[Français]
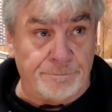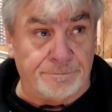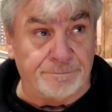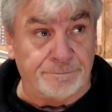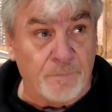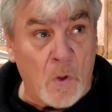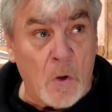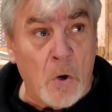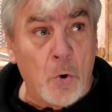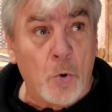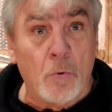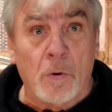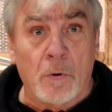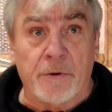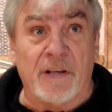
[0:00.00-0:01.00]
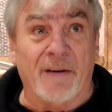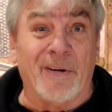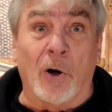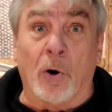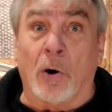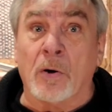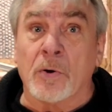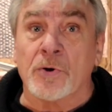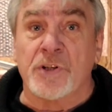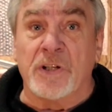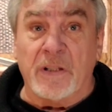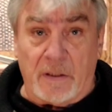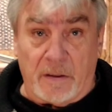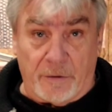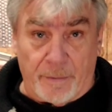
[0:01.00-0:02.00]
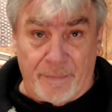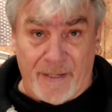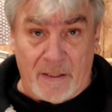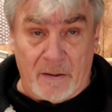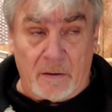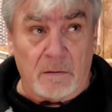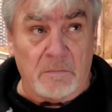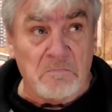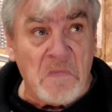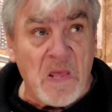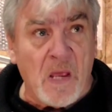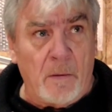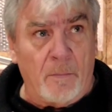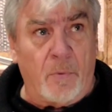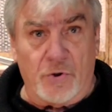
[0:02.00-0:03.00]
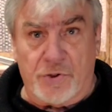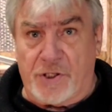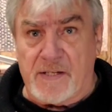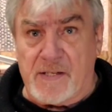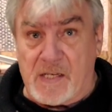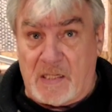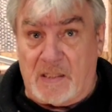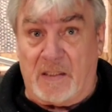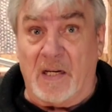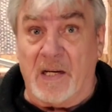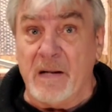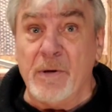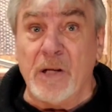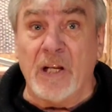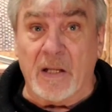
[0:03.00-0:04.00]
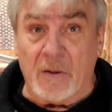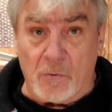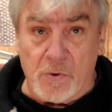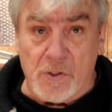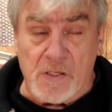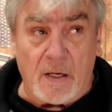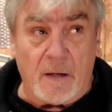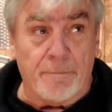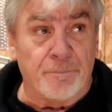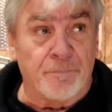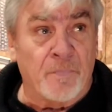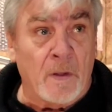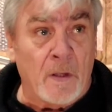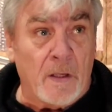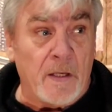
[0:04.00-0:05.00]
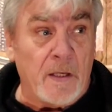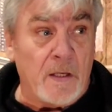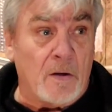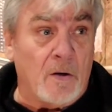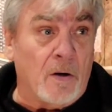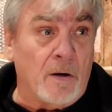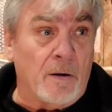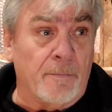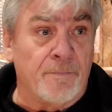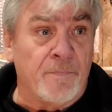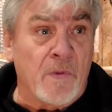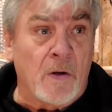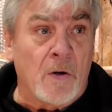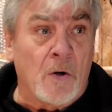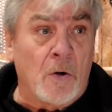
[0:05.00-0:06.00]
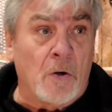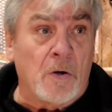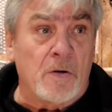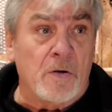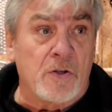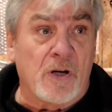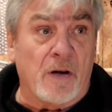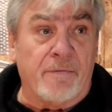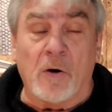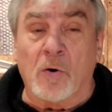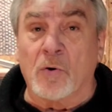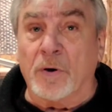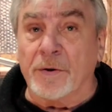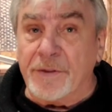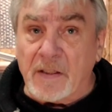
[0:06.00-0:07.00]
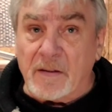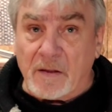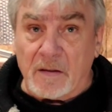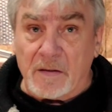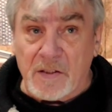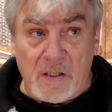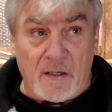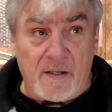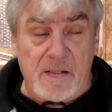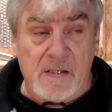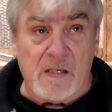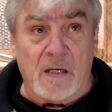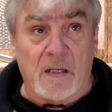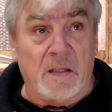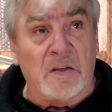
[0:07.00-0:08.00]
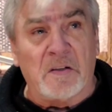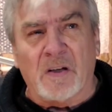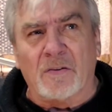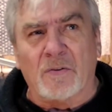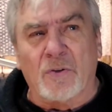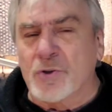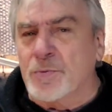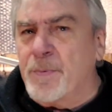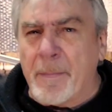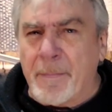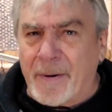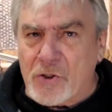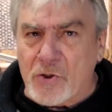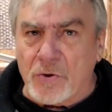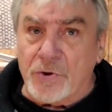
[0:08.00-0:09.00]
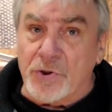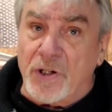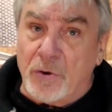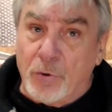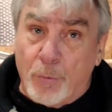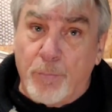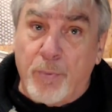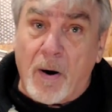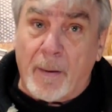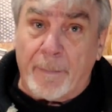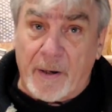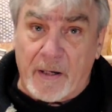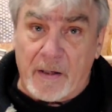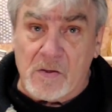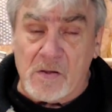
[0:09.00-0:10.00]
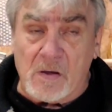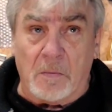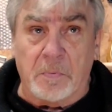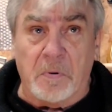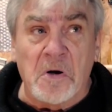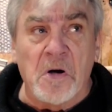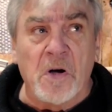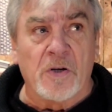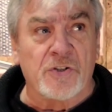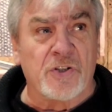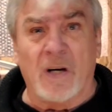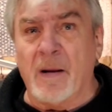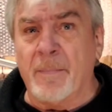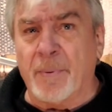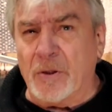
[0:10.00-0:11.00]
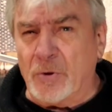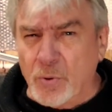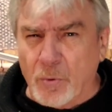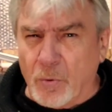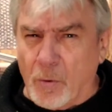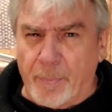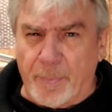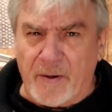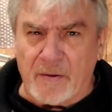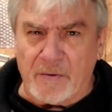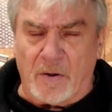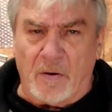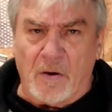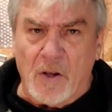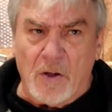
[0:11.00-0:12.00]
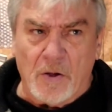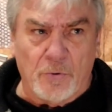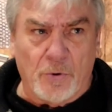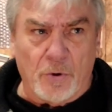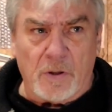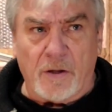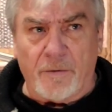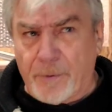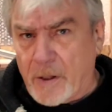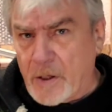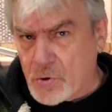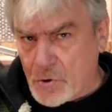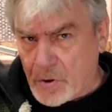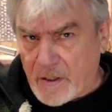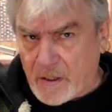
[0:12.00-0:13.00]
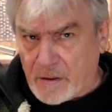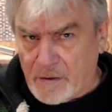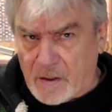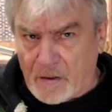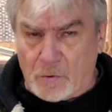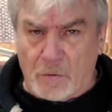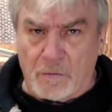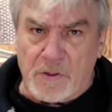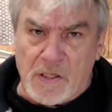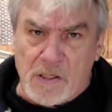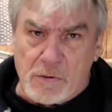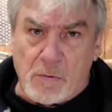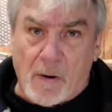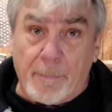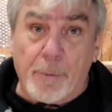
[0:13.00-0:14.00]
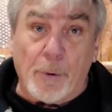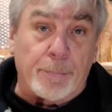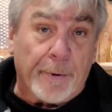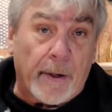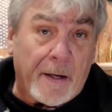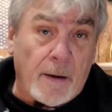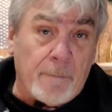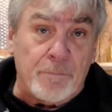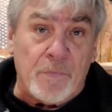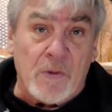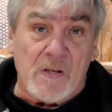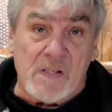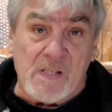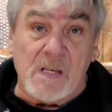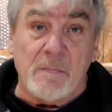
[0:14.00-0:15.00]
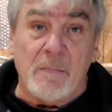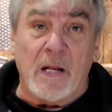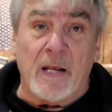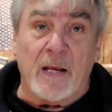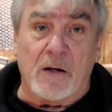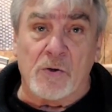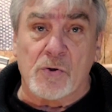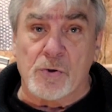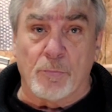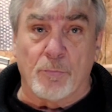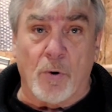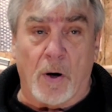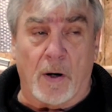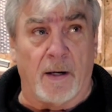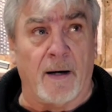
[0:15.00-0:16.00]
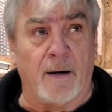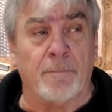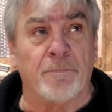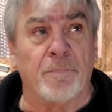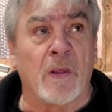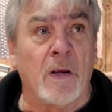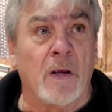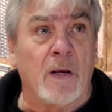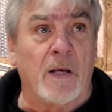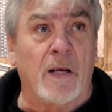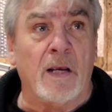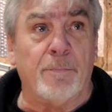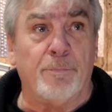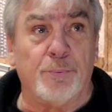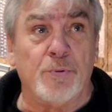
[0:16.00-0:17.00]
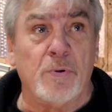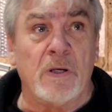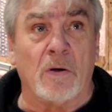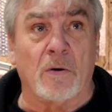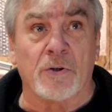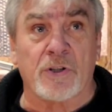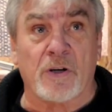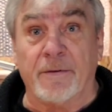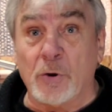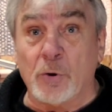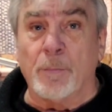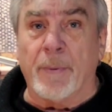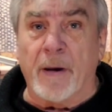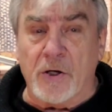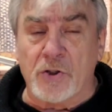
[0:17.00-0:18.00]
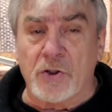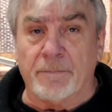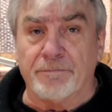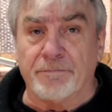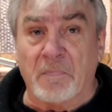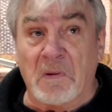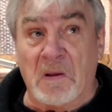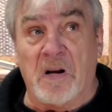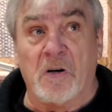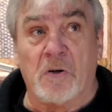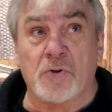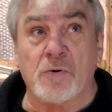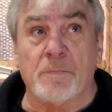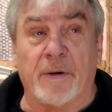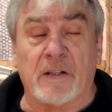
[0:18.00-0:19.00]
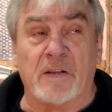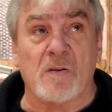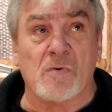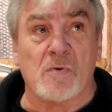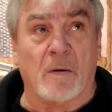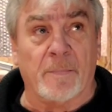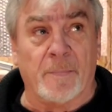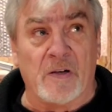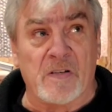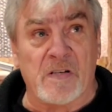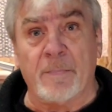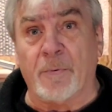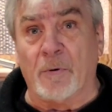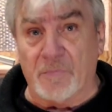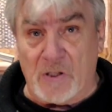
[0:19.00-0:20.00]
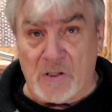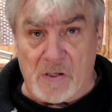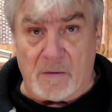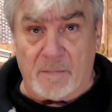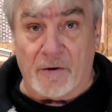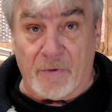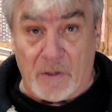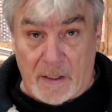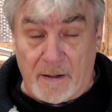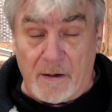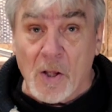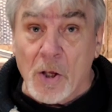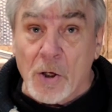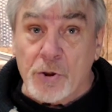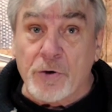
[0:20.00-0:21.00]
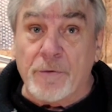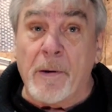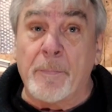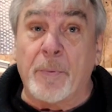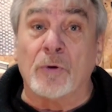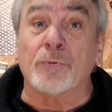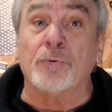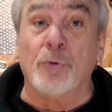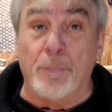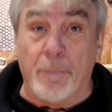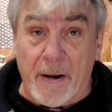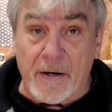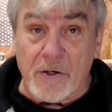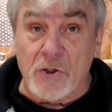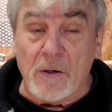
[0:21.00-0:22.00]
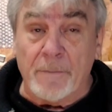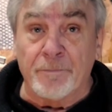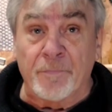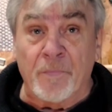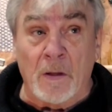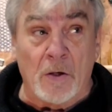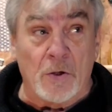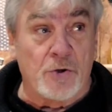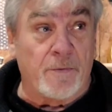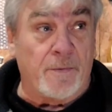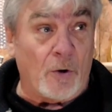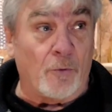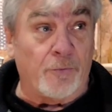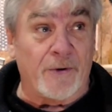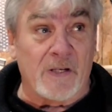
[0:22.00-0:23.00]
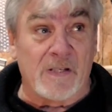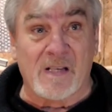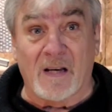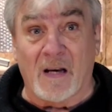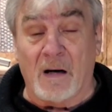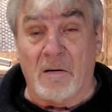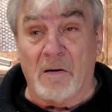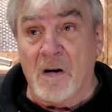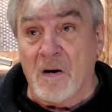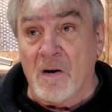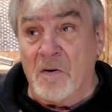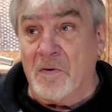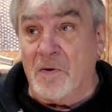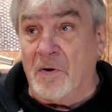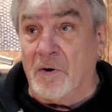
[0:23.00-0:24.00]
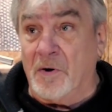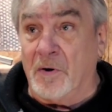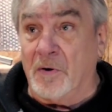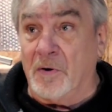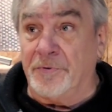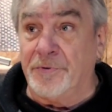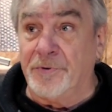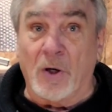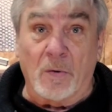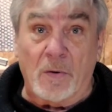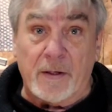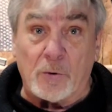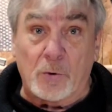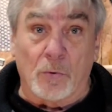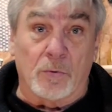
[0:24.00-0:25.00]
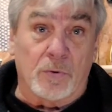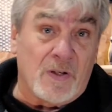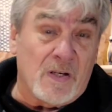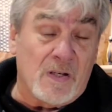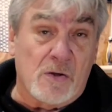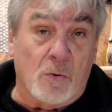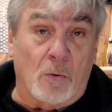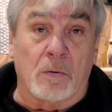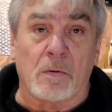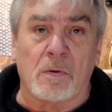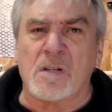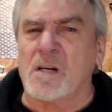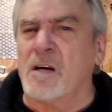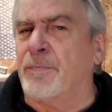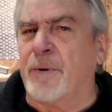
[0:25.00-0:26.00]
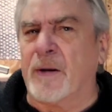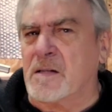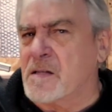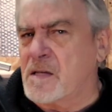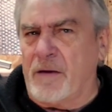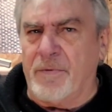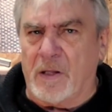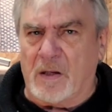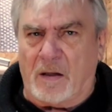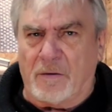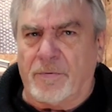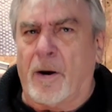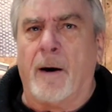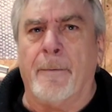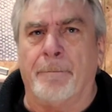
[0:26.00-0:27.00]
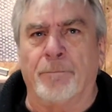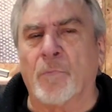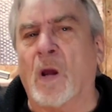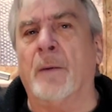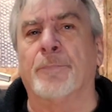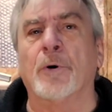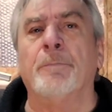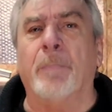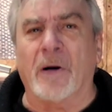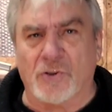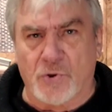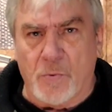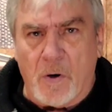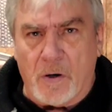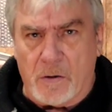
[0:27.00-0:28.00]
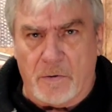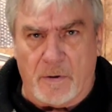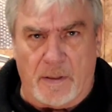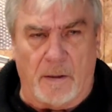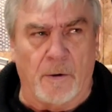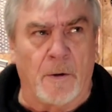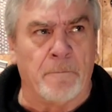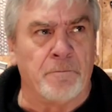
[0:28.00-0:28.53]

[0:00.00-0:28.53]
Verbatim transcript: il y avait l'orange qui était dominant. Bon, j'ai essayé d'éliminer tout ça. Et euh, j'avais encore des teintes qui restaient, des teintes que je ne pouvais pas changer. Le bois, par exemple, j'allais pas tout repeindre, donc il fallait que je garde des tons qui soient à peu près similaires à ce bois-là. Et puis euh, j'avais du beige. Alors je suis parti sur un principe en me disant, ben voilà, je vais prendre du beige, je vais refaire ça euh, dans les tons qui sont, ce qui fait que ça évitera de faire un, peu le patchwork, quoi.